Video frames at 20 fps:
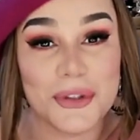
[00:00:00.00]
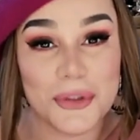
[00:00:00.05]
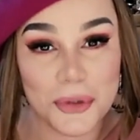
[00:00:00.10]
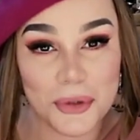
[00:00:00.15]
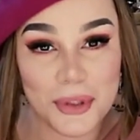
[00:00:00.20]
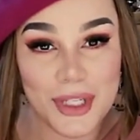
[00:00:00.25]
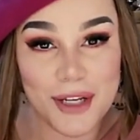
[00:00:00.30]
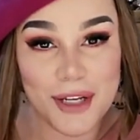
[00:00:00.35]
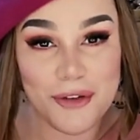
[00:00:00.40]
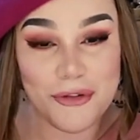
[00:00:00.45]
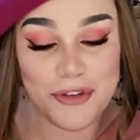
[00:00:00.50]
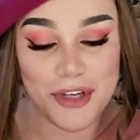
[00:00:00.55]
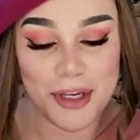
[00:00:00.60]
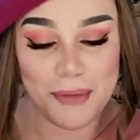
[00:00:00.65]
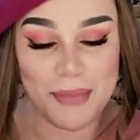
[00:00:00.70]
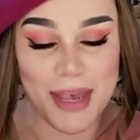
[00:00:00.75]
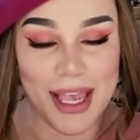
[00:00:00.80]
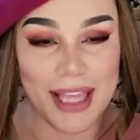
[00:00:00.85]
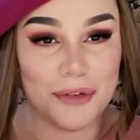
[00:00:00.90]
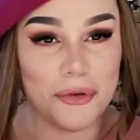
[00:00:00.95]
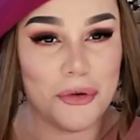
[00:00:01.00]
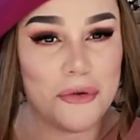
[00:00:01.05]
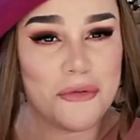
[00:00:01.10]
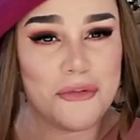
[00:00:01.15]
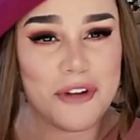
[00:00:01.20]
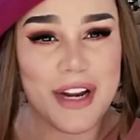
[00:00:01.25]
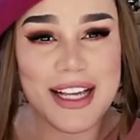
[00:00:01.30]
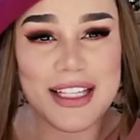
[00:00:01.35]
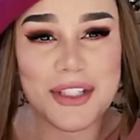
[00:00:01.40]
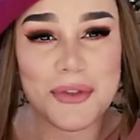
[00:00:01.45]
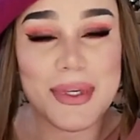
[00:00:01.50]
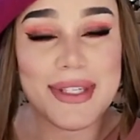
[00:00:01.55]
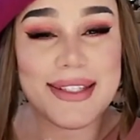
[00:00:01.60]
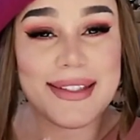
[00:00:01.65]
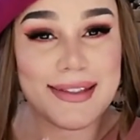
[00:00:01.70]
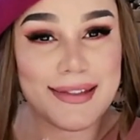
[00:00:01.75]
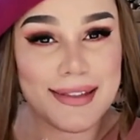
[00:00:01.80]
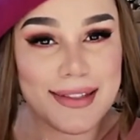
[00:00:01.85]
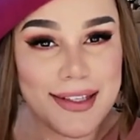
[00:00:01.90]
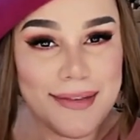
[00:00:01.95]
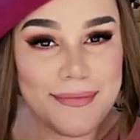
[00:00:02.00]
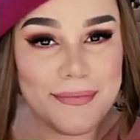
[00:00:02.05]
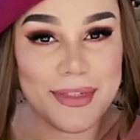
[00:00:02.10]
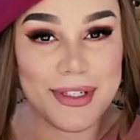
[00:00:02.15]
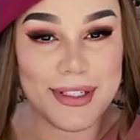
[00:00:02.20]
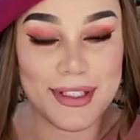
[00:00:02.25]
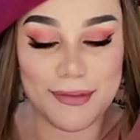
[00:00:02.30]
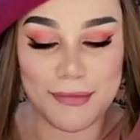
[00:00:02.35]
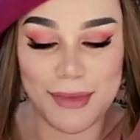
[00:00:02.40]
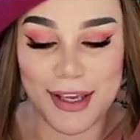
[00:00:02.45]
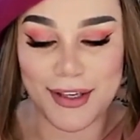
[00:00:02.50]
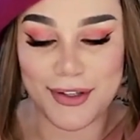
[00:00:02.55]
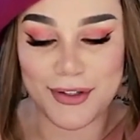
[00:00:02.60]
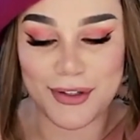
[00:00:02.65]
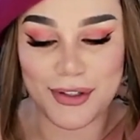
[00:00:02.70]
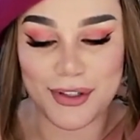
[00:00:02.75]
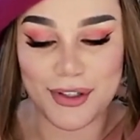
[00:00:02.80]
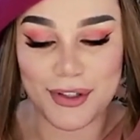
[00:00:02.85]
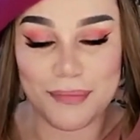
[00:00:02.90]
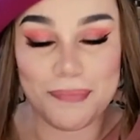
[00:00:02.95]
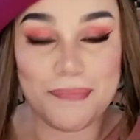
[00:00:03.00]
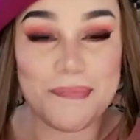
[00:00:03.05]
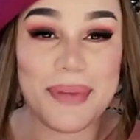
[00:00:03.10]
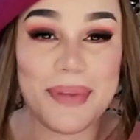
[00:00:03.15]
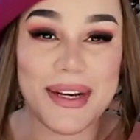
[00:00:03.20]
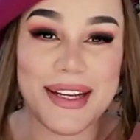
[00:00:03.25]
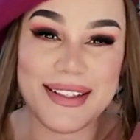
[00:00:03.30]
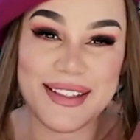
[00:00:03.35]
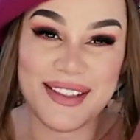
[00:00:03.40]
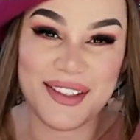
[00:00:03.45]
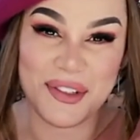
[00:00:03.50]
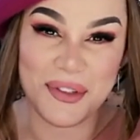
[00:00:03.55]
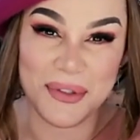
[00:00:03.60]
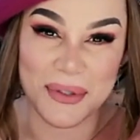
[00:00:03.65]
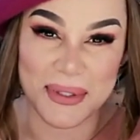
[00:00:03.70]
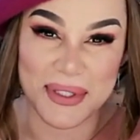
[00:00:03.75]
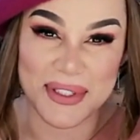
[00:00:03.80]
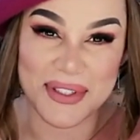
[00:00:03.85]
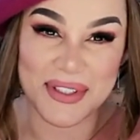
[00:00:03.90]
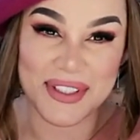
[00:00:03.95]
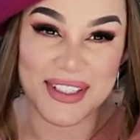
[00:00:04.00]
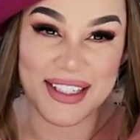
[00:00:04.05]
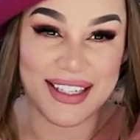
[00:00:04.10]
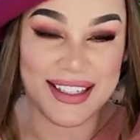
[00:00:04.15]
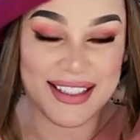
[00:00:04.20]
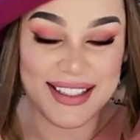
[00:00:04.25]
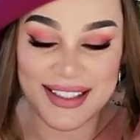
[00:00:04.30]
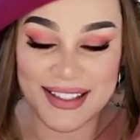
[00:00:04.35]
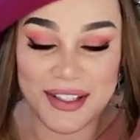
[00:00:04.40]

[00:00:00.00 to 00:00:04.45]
do La Vie Belle. O frasco é simplesmente precioso, gente.